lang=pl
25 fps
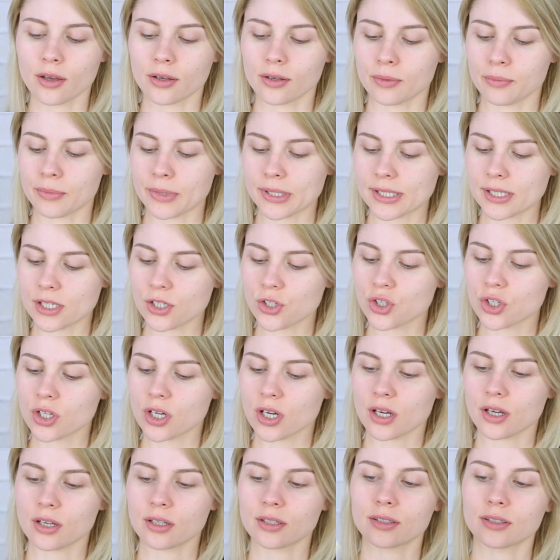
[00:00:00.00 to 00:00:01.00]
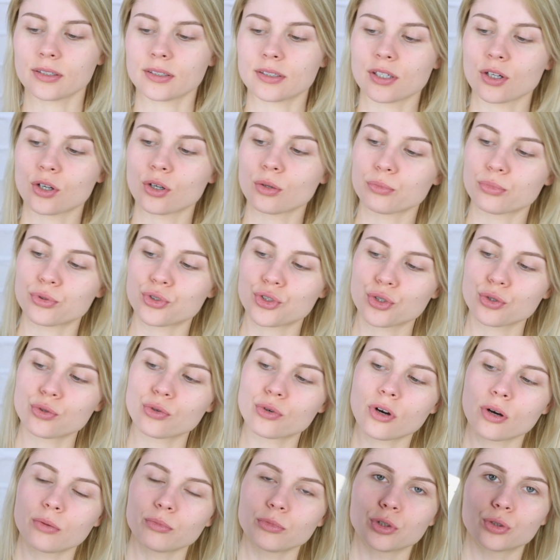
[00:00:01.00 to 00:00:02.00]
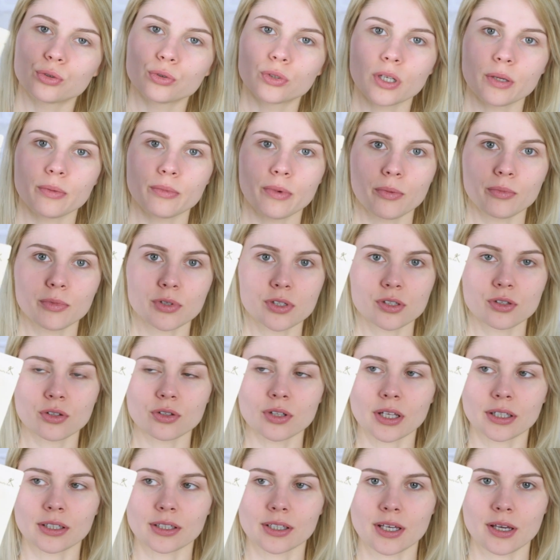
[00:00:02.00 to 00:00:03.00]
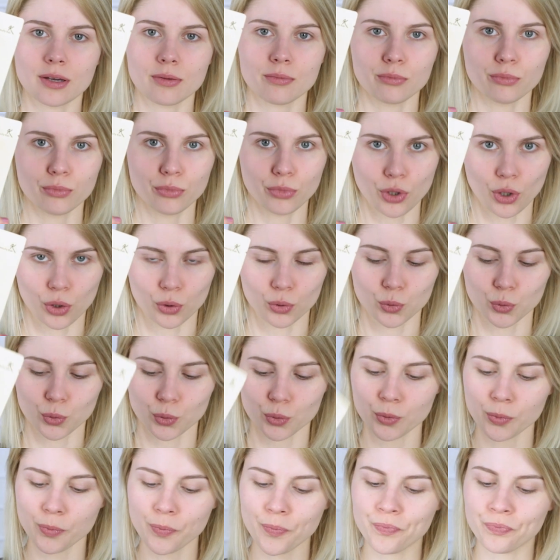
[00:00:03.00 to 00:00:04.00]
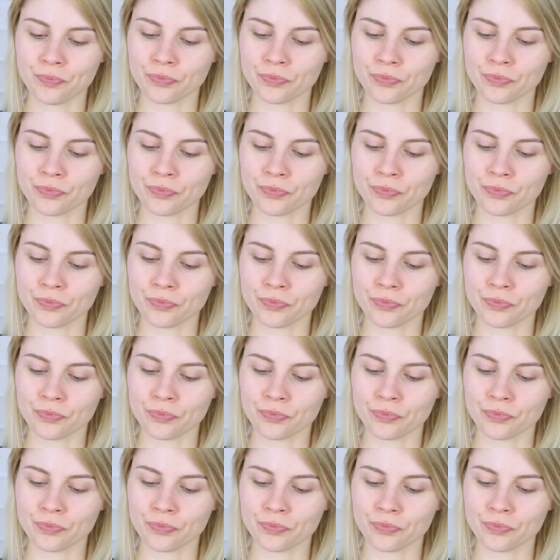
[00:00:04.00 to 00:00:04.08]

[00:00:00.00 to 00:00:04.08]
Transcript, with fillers: Y, maseczkę z taką pszczółką i tutaj mamy z dodatkiem miodu.